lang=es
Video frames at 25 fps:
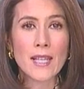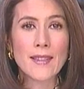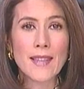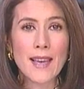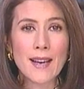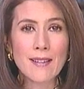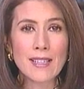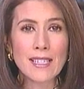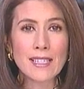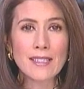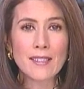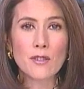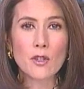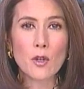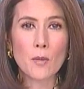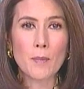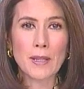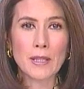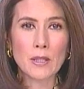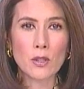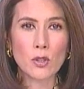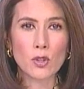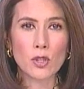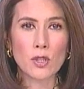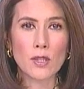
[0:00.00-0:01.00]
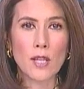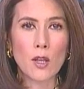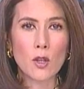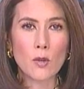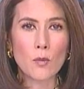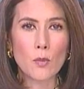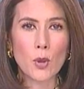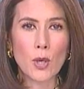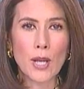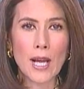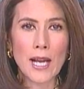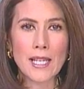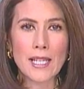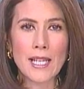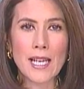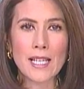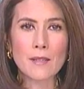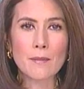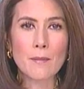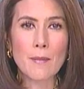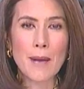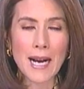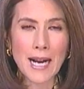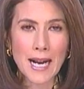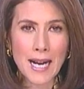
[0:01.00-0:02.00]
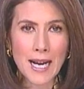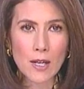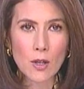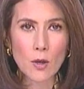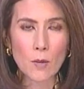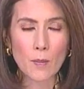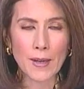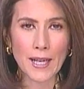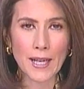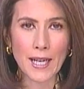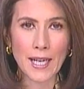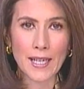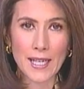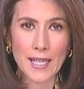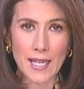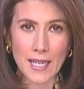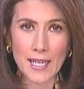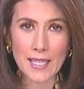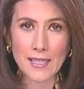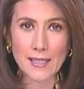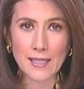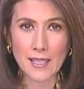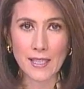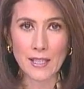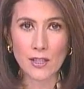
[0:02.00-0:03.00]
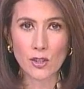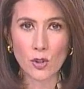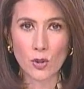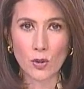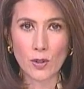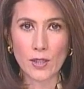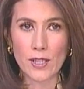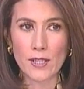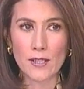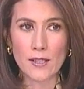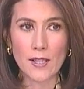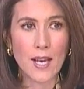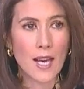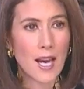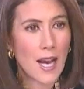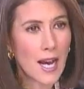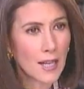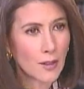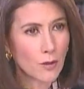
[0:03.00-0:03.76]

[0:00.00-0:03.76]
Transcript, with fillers: de haber sido patrocinado por alias Macaco para ganar las elecciones.